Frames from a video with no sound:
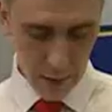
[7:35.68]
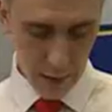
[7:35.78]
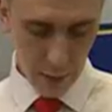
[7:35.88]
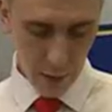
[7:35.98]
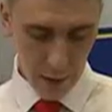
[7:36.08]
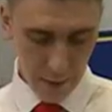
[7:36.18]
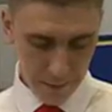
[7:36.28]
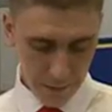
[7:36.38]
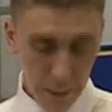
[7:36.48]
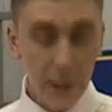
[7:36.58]
И это была
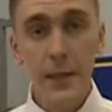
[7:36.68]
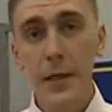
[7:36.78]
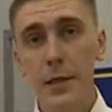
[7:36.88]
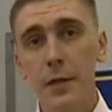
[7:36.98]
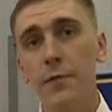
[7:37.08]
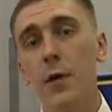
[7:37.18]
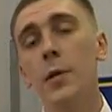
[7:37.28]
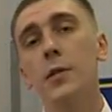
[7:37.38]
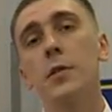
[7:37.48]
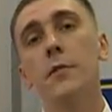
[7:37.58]
последняя
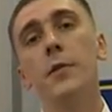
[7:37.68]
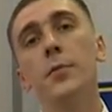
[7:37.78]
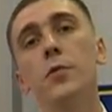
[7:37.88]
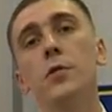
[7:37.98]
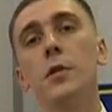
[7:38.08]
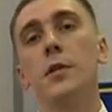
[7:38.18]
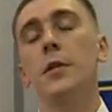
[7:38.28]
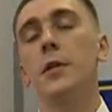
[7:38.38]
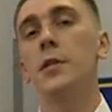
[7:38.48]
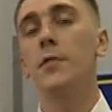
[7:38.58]
информация выпуска.
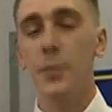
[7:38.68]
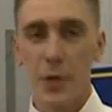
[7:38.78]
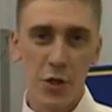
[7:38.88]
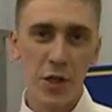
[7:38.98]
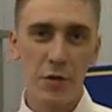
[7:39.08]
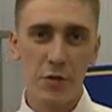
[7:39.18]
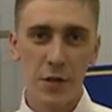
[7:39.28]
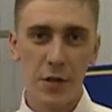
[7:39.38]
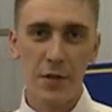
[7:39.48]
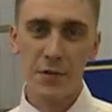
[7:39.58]
Я с вами
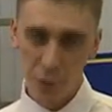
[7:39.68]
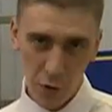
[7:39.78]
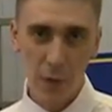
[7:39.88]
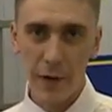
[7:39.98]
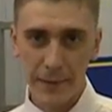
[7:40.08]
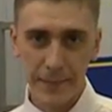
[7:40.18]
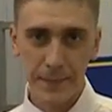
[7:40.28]
прощаюсь. Всего доброго.